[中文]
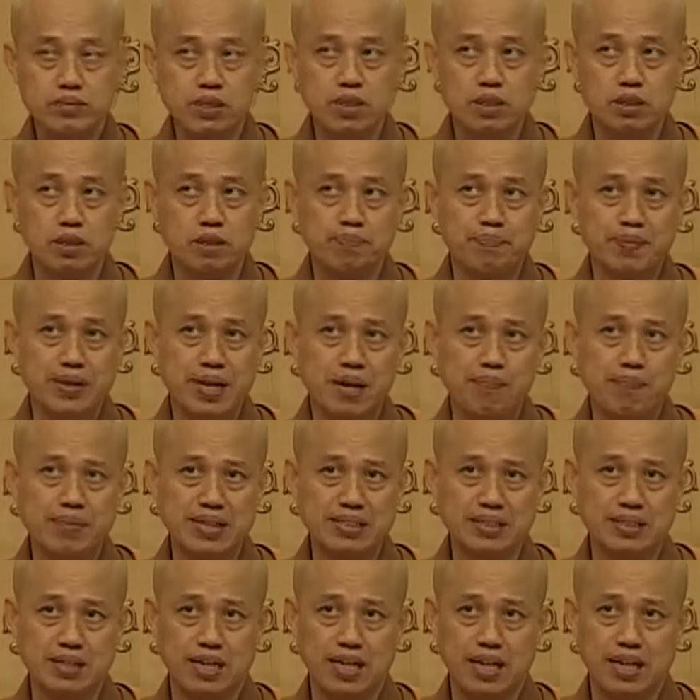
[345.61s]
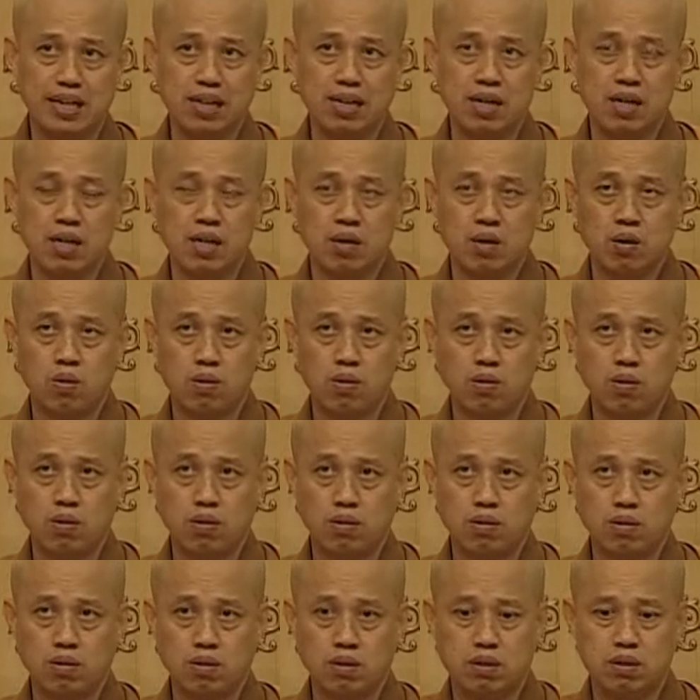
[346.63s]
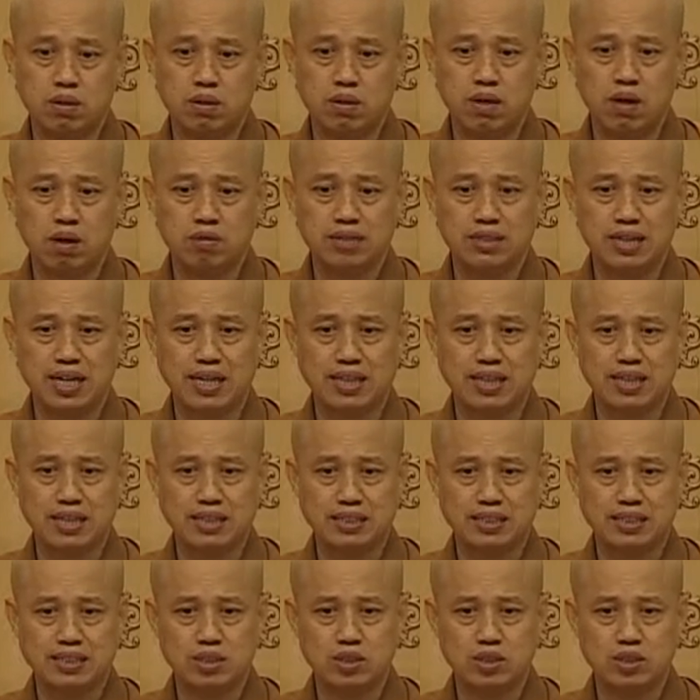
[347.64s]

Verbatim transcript: 我们不要变成呢，我。好像呢，